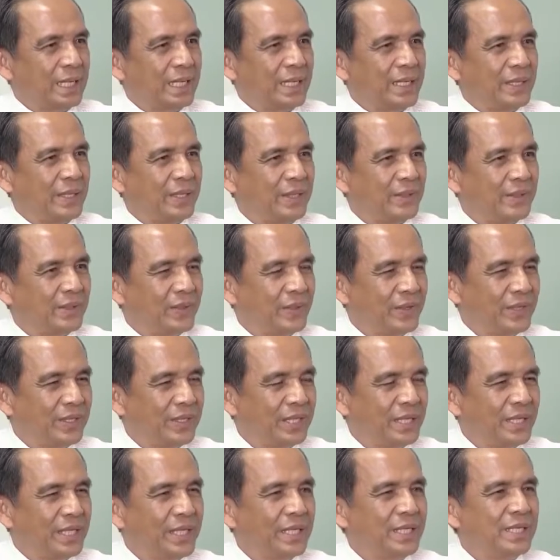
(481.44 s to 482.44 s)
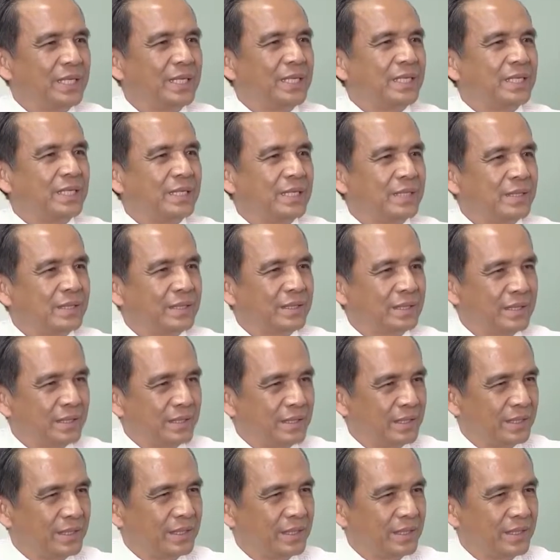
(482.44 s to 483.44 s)
này đối với những
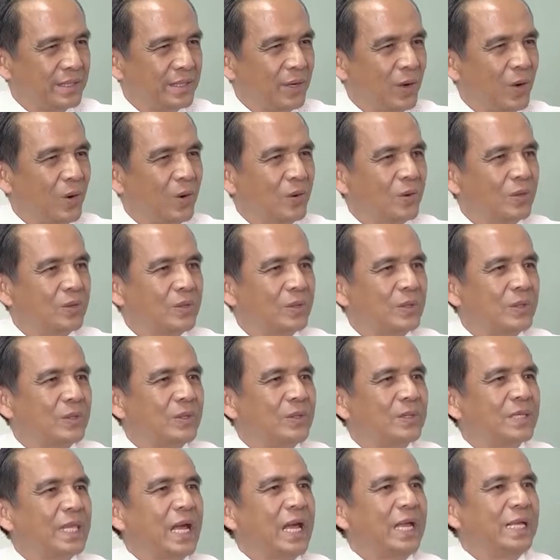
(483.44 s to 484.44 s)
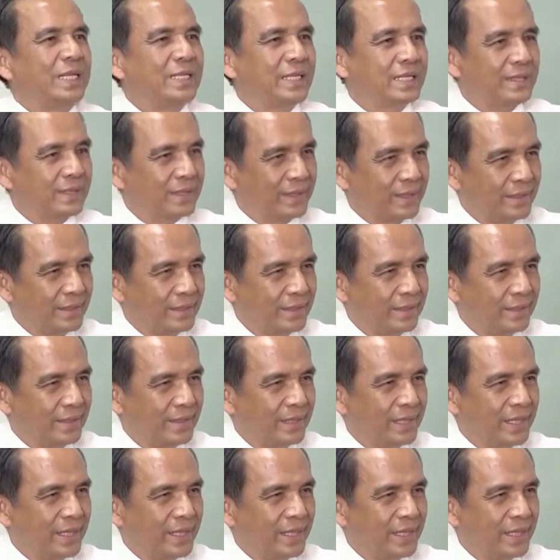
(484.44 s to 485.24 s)
hộ tái định cư,